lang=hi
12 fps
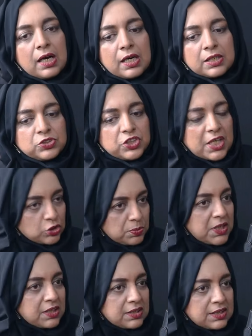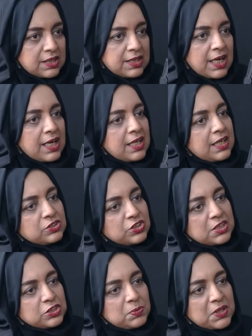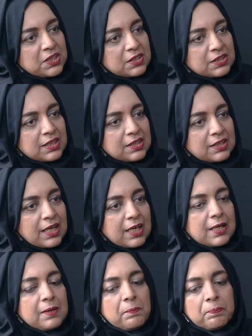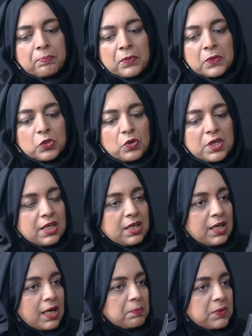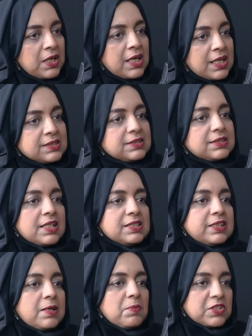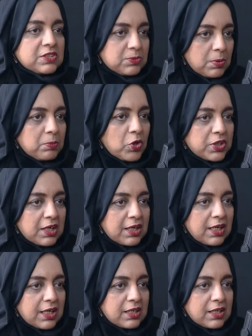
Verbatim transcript: चेंज uh, भी कर देते हैं एरिया चेंज भी कर देते हैं तो ये अपने इन स्किल्स की बेसिस पे बहुत आगे